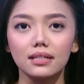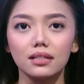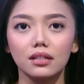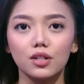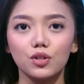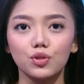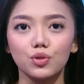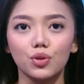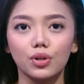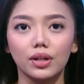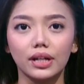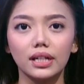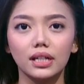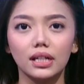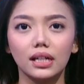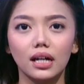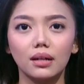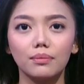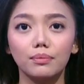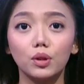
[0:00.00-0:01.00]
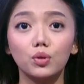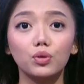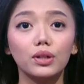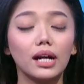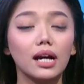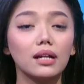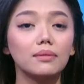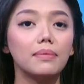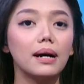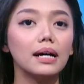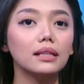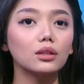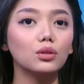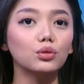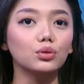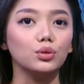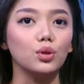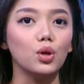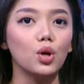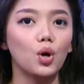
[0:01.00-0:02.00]
pada Senin sore dengan menggunakan
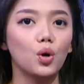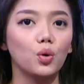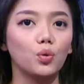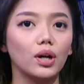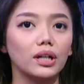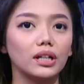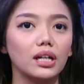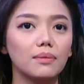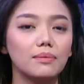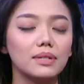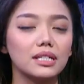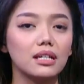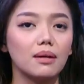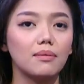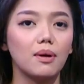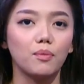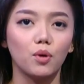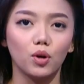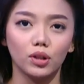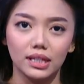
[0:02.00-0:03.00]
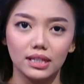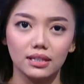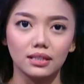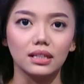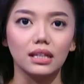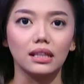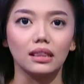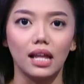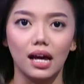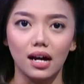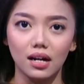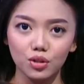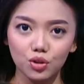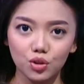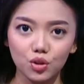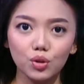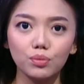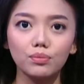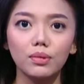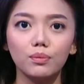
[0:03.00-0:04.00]
batu. Warga bersama polisi
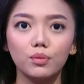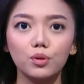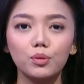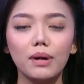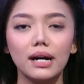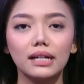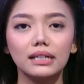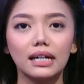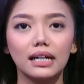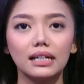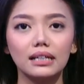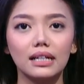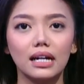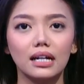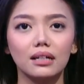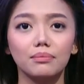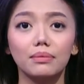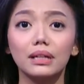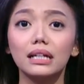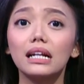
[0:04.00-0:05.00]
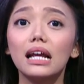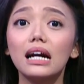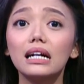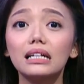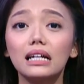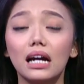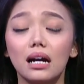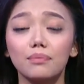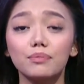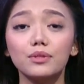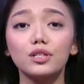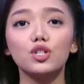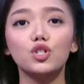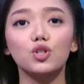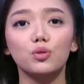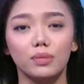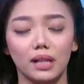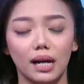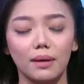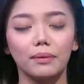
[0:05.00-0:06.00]
langsung membubarkan dan menangkap
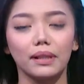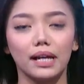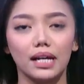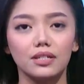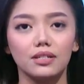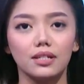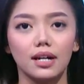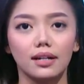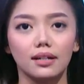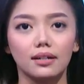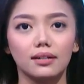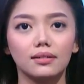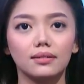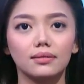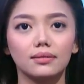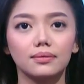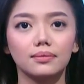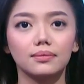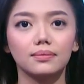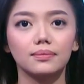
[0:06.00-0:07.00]
sejumlah pelajar.